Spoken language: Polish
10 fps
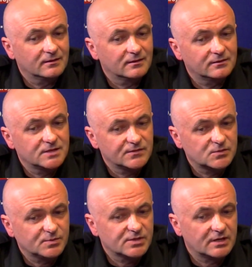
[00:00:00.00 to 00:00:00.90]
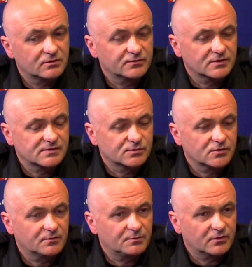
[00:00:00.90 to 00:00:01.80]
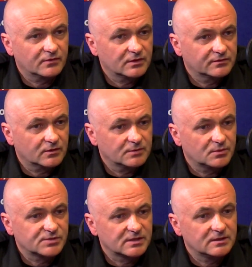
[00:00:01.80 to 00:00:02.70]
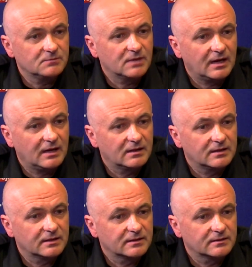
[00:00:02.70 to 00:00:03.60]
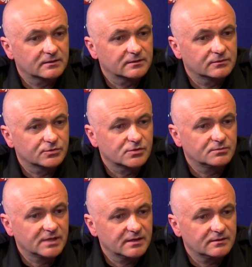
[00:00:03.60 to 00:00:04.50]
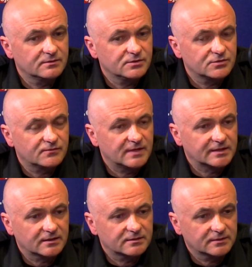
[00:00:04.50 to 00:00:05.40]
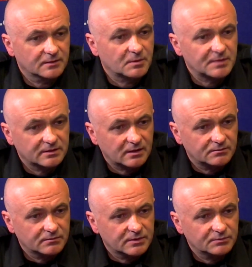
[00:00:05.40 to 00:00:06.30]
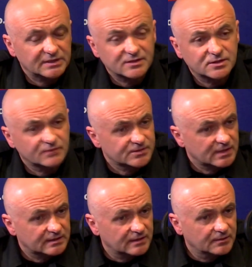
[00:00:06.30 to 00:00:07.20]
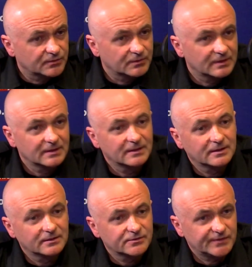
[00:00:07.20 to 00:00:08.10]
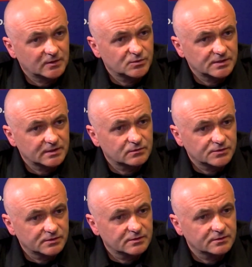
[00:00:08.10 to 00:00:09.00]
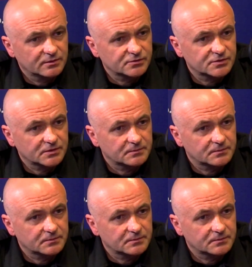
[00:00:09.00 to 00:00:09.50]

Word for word: 9 e, pożarów to jest dużo w porównaniu z rokiem poprzednim, ale e, dużo mniej niż w latach, jak pamiętam, 15-20 lat temu świadomość jednak ludzi rośnie.